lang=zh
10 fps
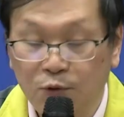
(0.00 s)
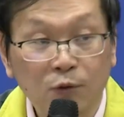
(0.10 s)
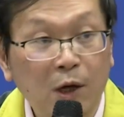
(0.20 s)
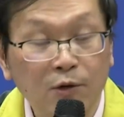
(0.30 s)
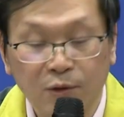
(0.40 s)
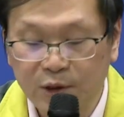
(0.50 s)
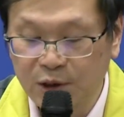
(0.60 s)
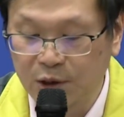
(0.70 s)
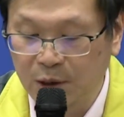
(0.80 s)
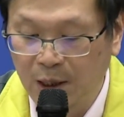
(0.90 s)
出入高雄
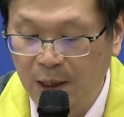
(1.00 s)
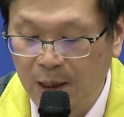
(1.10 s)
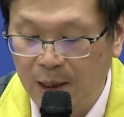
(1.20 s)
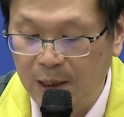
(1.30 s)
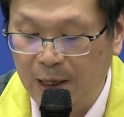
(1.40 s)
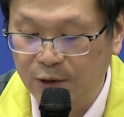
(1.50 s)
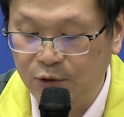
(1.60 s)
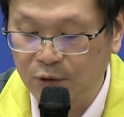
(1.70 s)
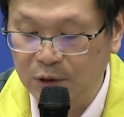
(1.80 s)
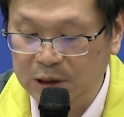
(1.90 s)
市林
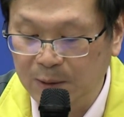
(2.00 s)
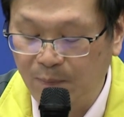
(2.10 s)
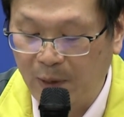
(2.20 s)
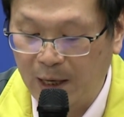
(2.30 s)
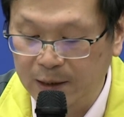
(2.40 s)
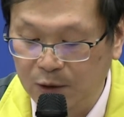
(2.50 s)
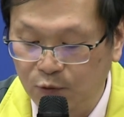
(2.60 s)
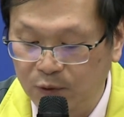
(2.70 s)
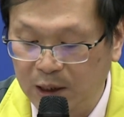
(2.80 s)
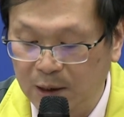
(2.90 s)
雅区金巴
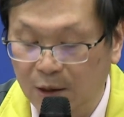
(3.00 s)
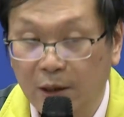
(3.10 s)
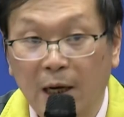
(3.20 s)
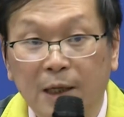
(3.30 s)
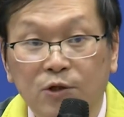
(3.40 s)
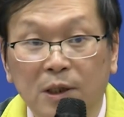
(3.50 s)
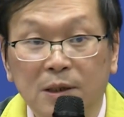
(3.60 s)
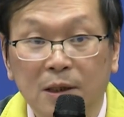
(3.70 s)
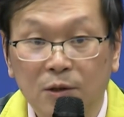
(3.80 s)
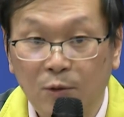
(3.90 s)
黎舞厅啊，然后
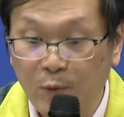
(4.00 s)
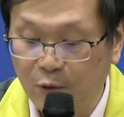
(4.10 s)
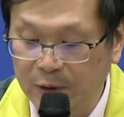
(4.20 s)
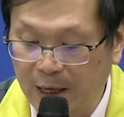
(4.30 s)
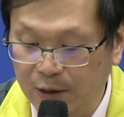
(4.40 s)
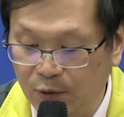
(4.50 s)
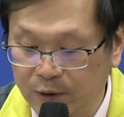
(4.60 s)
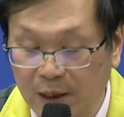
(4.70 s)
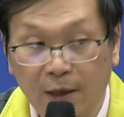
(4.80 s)
全程都没有戴口